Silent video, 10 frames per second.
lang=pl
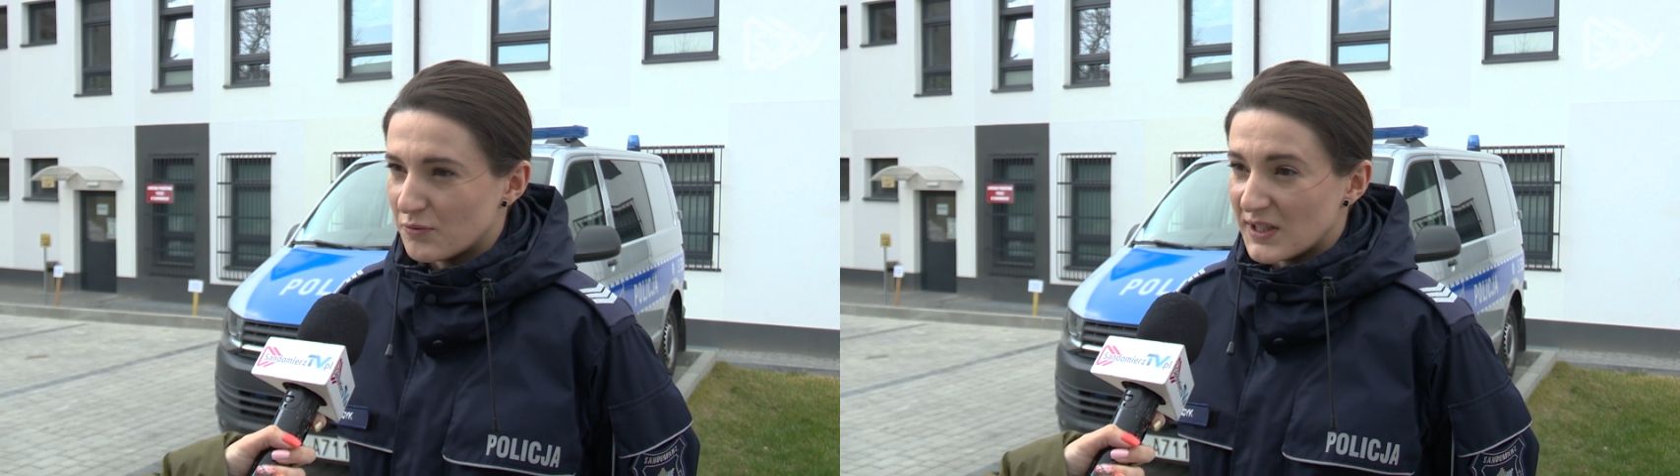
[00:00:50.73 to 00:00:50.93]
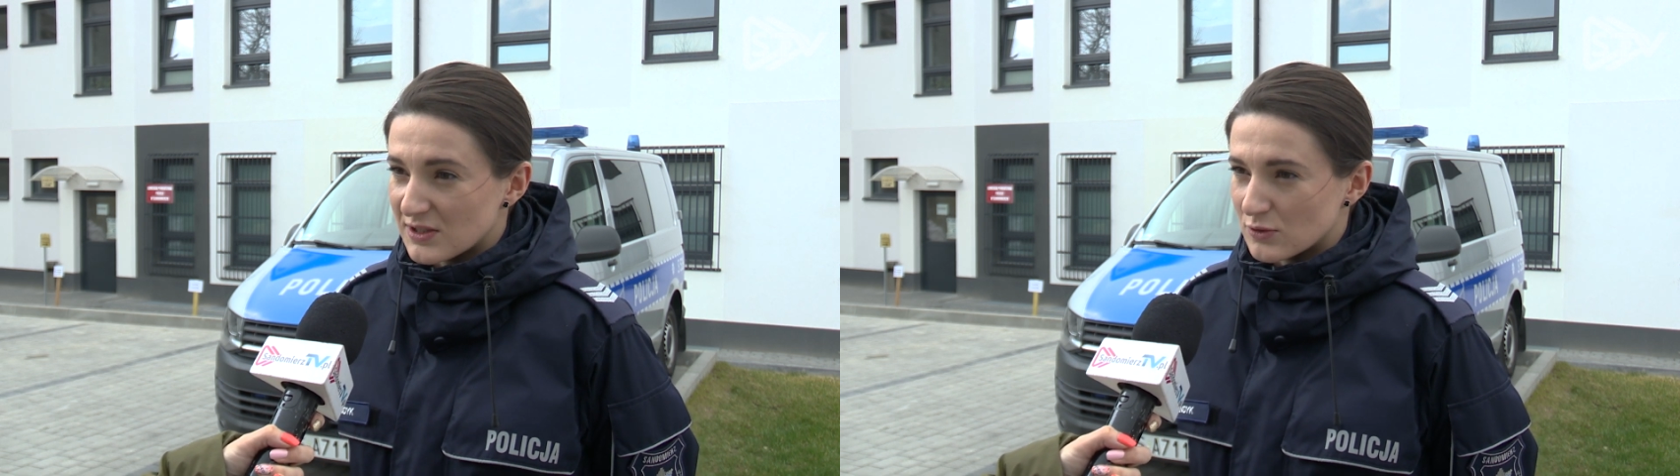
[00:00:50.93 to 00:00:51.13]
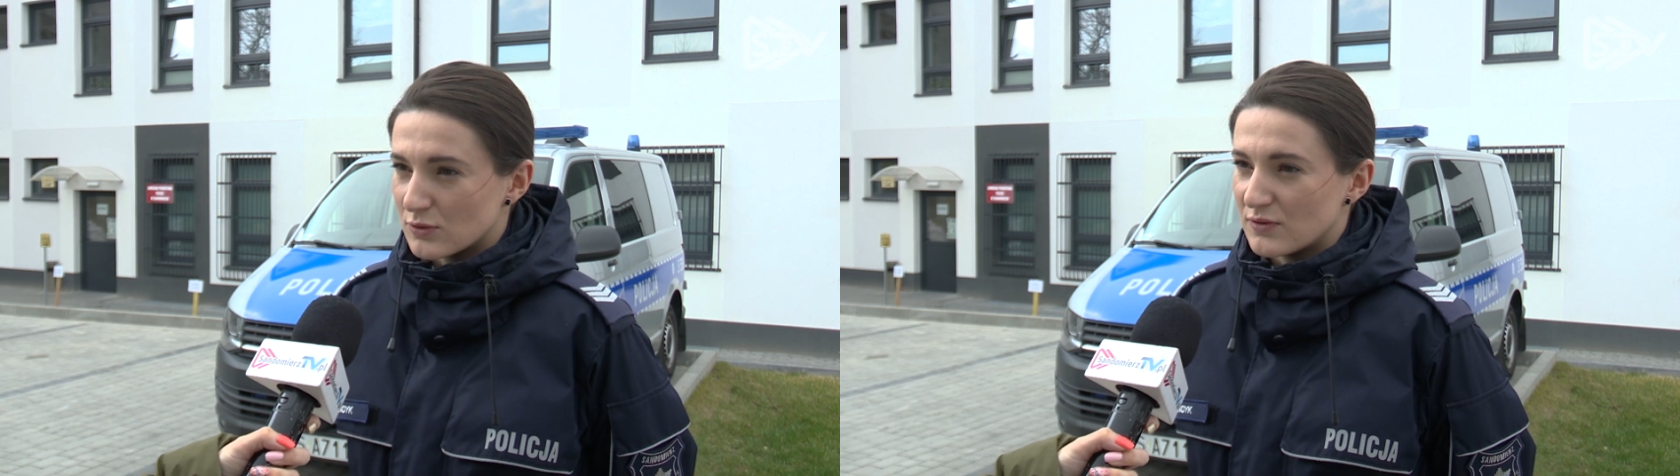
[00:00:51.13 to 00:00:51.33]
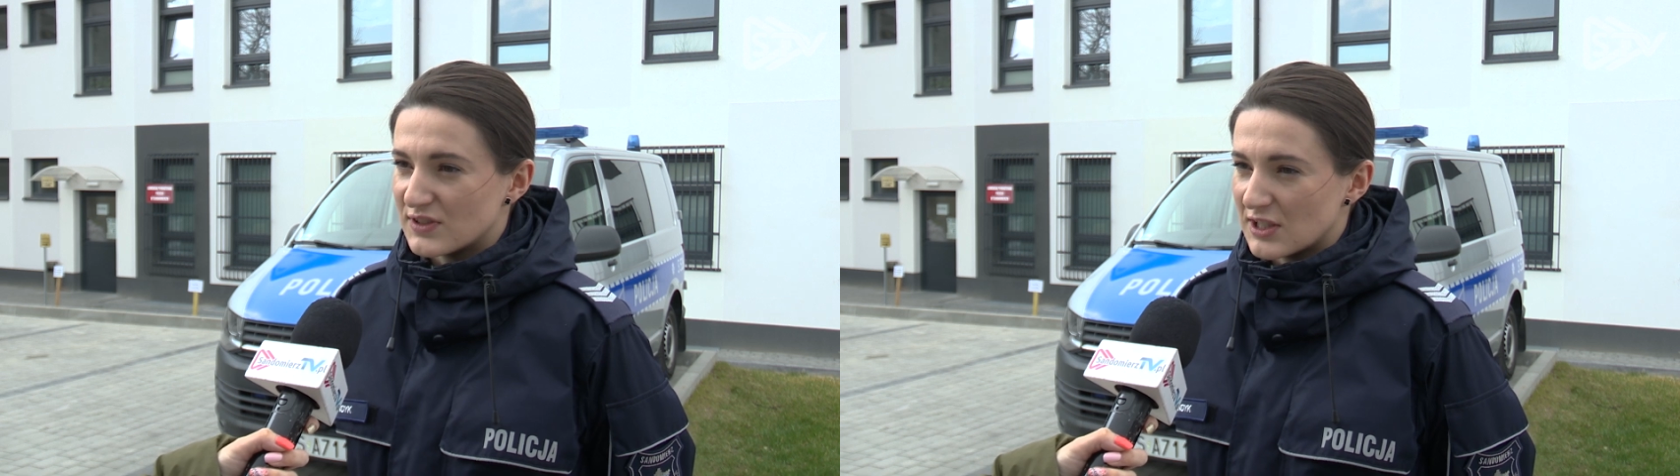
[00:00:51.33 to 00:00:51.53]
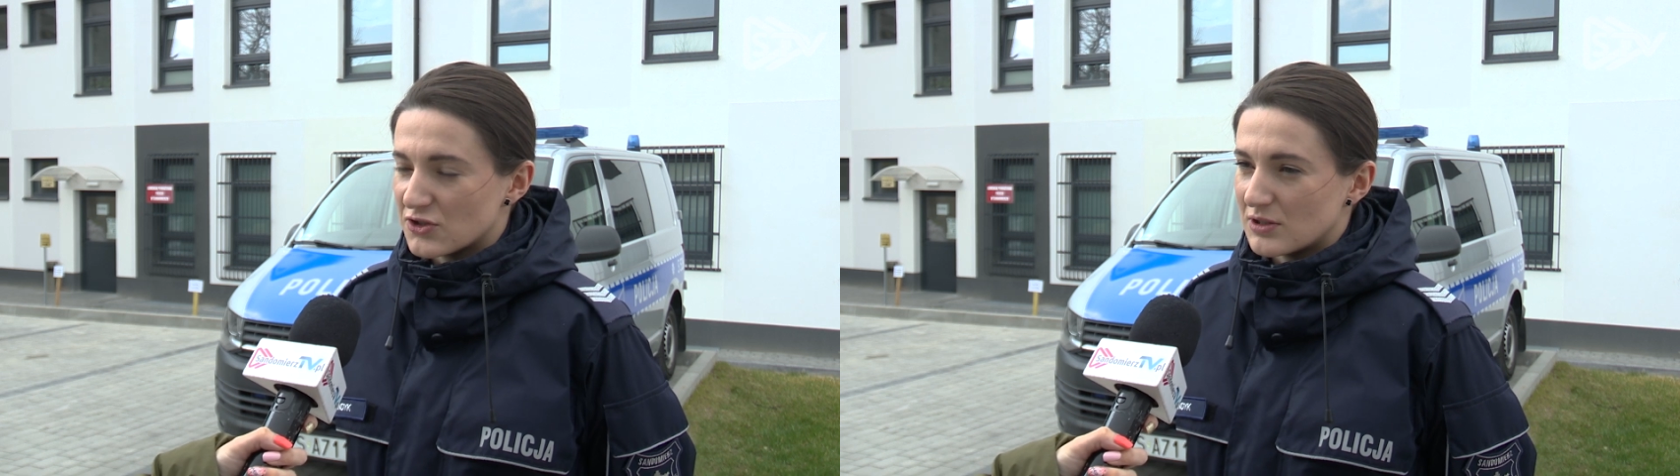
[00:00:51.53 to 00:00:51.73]
w miejscu
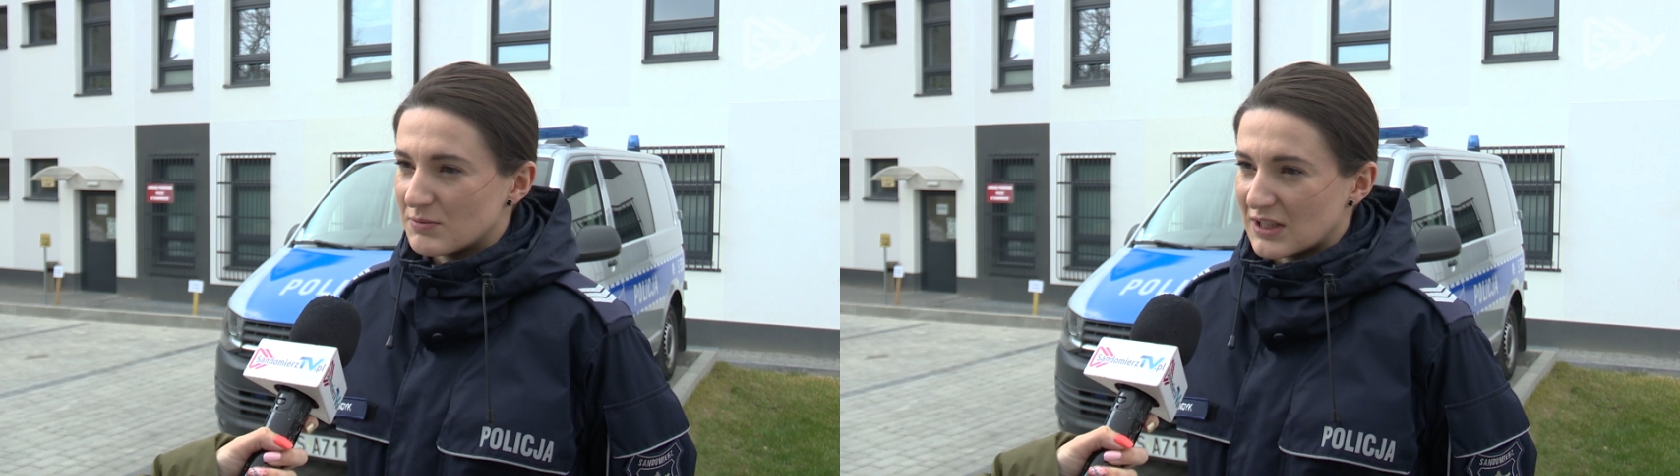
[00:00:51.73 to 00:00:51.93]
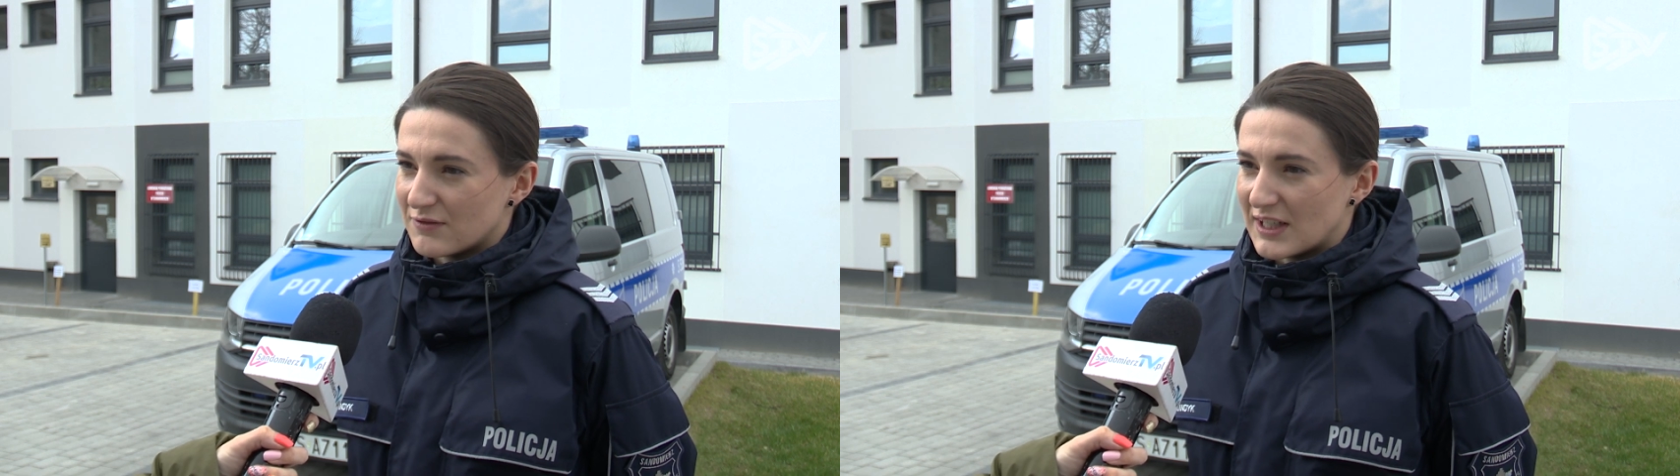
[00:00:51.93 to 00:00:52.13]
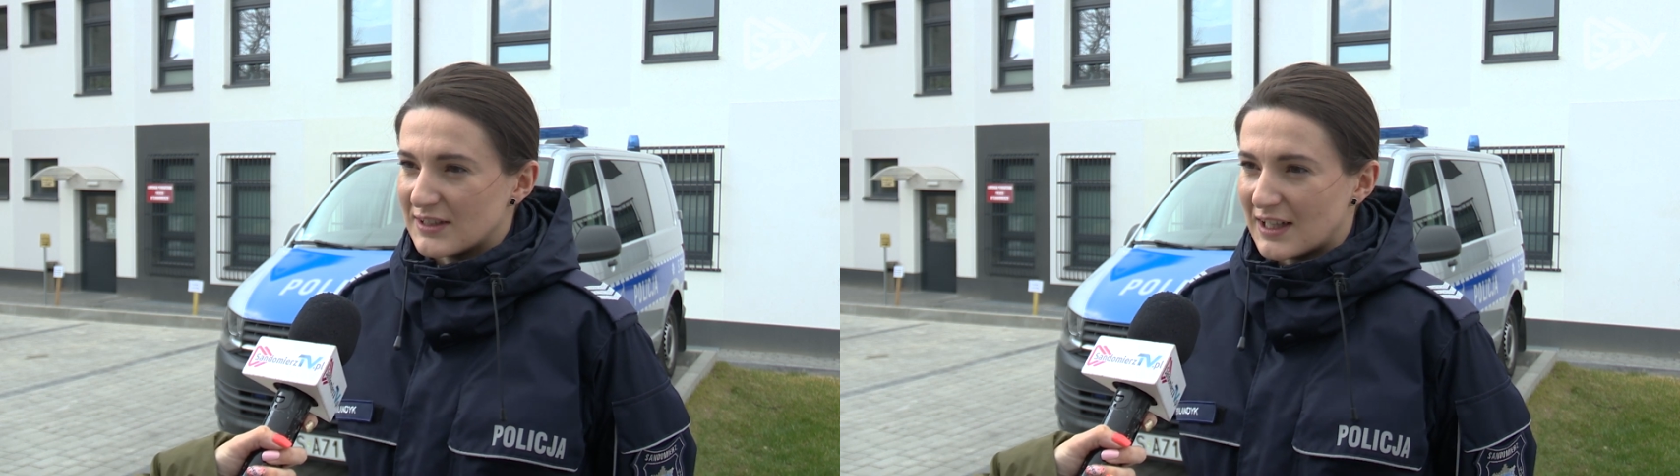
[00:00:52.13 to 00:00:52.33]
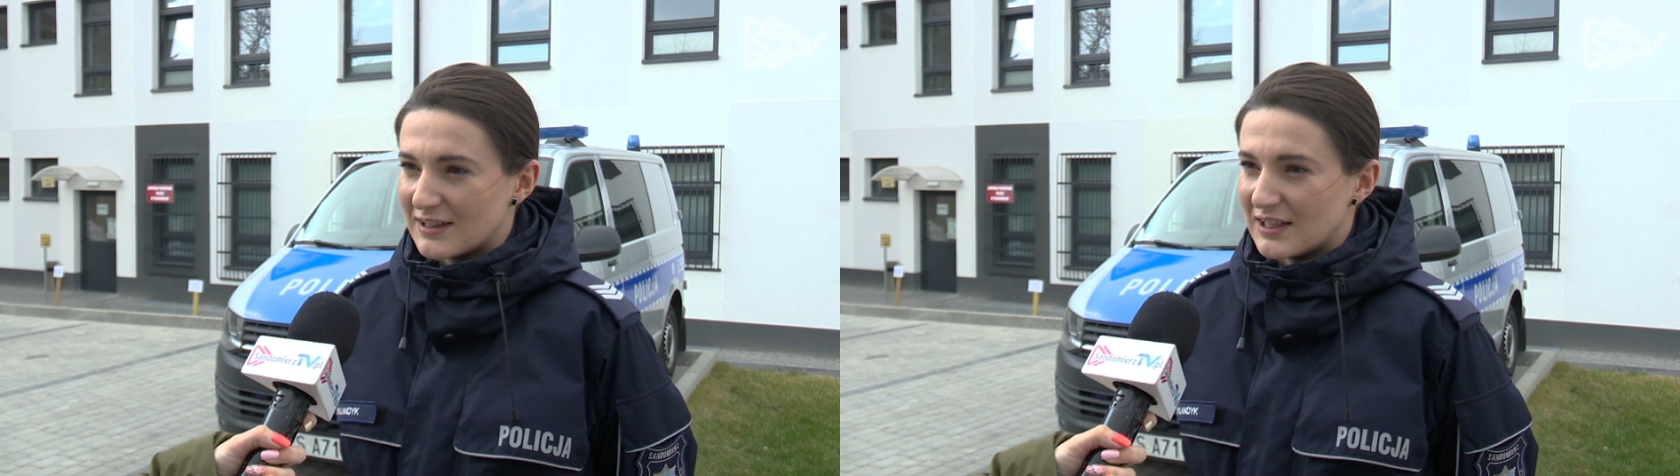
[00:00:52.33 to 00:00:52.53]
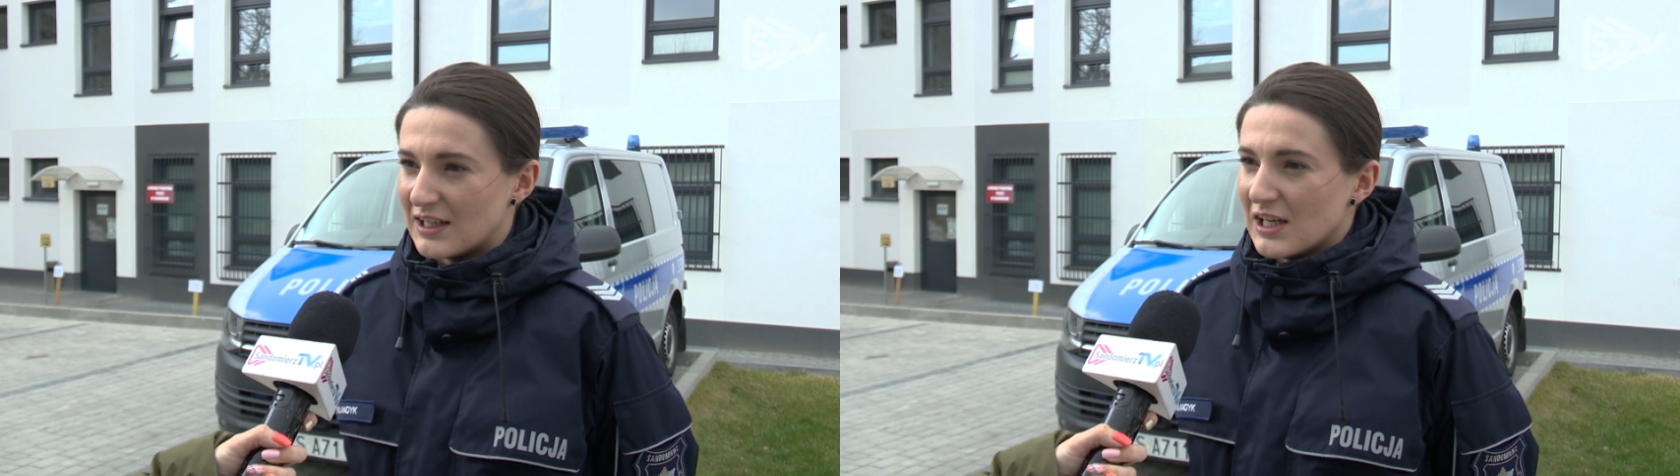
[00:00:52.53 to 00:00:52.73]
wyznaczonym na kwarantannę,